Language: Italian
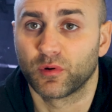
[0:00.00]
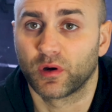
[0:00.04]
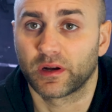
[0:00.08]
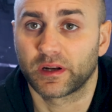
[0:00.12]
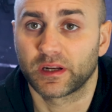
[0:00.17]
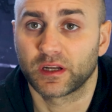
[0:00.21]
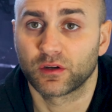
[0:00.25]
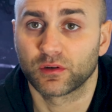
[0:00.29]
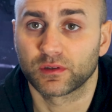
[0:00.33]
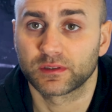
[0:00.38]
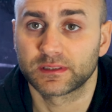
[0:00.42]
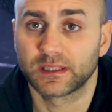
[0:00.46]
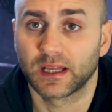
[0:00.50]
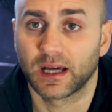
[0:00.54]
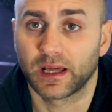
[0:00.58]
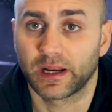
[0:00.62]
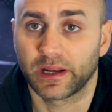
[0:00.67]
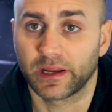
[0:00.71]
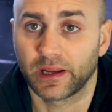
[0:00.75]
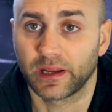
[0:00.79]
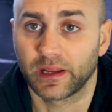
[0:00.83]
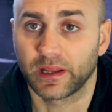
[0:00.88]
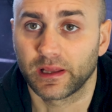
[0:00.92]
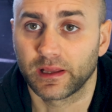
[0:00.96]
può
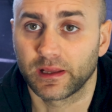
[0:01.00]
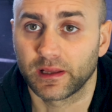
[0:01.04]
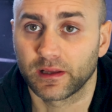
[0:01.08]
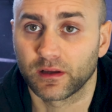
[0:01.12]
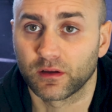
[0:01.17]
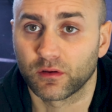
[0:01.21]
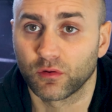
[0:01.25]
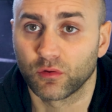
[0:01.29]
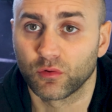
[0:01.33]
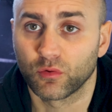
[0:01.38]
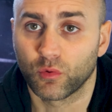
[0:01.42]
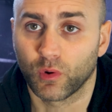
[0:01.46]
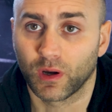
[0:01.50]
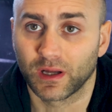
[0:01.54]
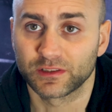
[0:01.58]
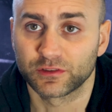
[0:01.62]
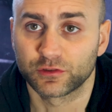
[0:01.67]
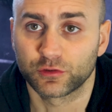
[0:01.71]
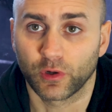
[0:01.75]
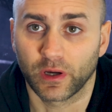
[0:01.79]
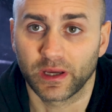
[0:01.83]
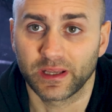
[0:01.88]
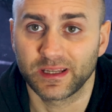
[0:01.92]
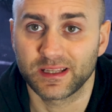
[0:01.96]
ricordare con
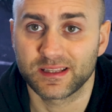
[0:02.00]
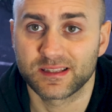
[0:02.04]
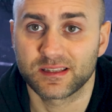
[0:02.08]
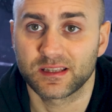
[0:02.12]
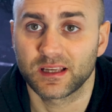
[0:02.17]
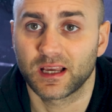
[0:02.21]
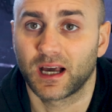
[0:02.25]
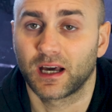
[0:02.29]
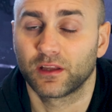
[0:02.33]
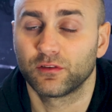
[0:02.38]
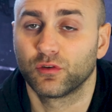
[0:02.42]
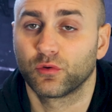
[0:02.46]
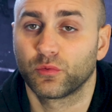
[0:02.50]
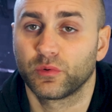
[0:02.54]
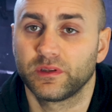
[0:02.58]
quanto ha iniziato,